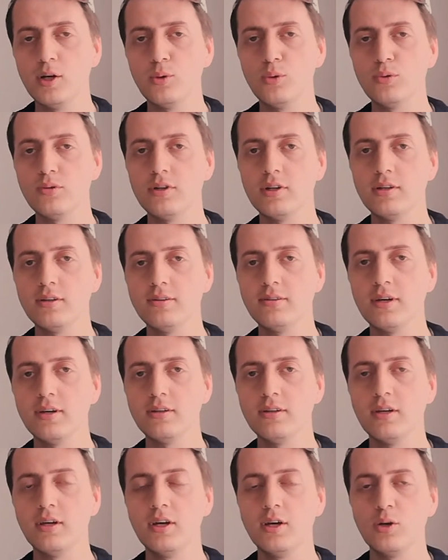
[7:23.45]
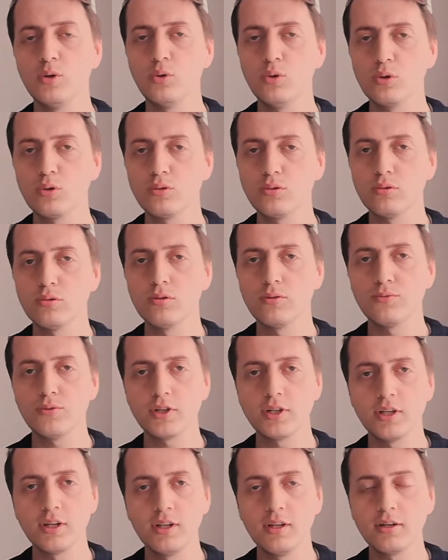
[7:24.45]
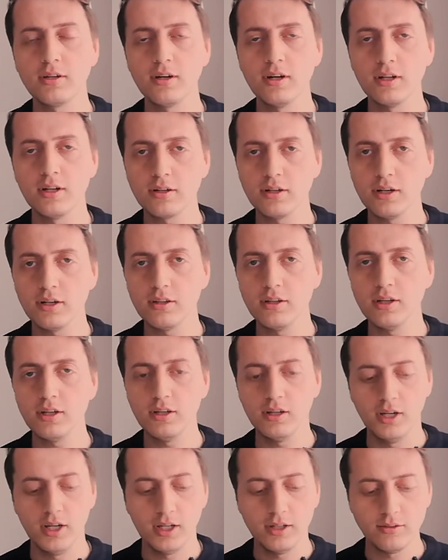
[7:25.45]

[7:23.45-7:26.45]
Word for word: üzerinizden yoksulluk, fakirlik kalkar diye